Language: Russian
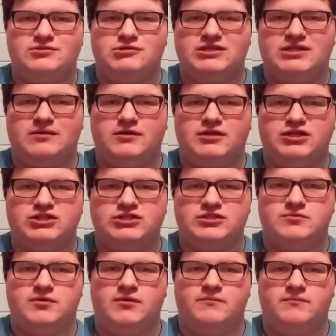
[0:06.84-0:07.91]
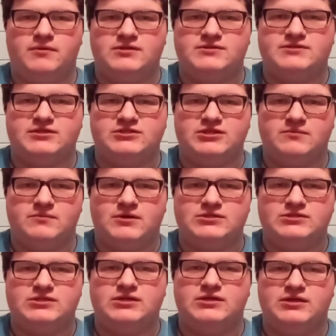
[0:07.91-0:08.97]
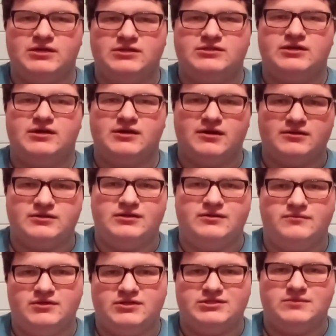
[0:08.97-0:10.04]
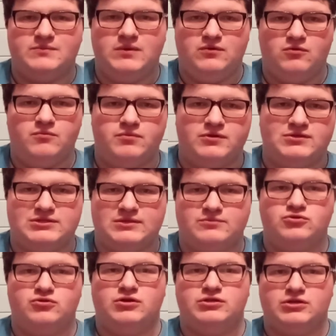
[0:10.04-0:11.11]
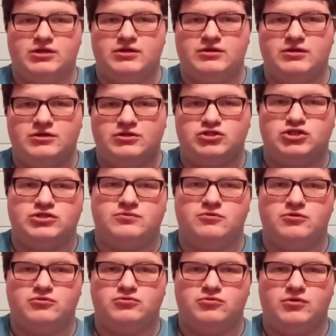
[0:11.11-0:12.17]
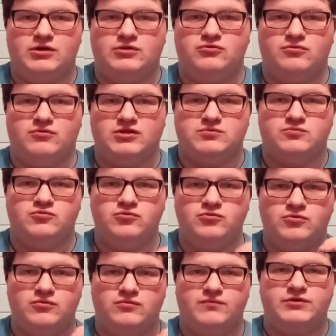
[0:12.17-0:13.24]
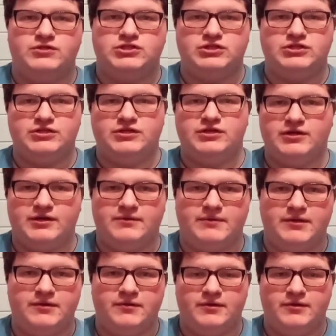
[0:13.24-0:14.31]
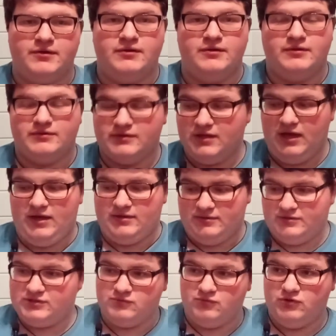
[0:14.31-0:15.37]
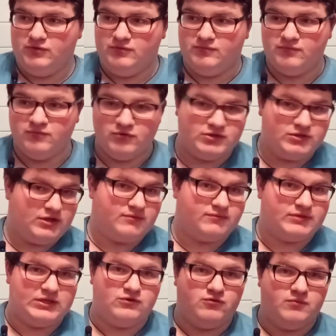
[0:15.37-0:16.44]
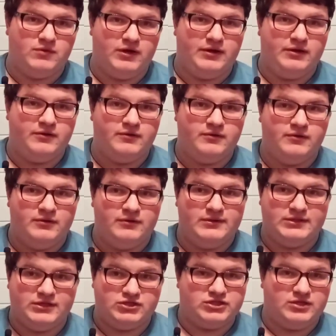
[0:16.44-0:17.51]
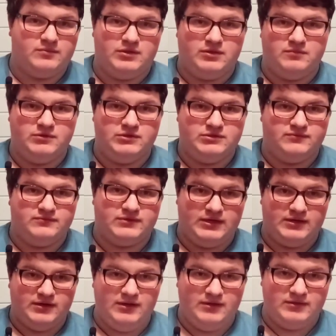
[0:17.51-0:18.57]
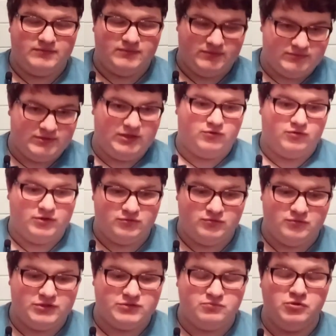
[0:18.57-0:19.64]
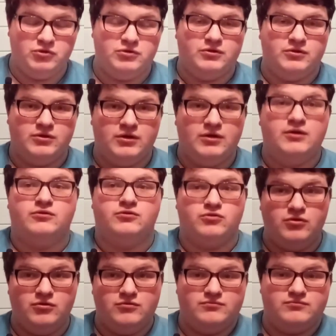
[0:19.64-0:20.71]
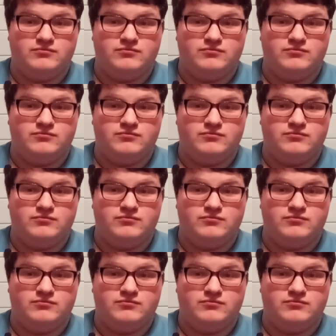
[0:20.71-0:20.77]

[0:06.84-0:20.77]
Здравствуйте, товарищи! С вами Принц на Сером Козле, и это краткая версия моего Принц-обзора на четвертую, одну восьмую выше лиги КВН. Да, сегодня вроде как 2 мая должна была быть вторая эфир второй одну восьмой, но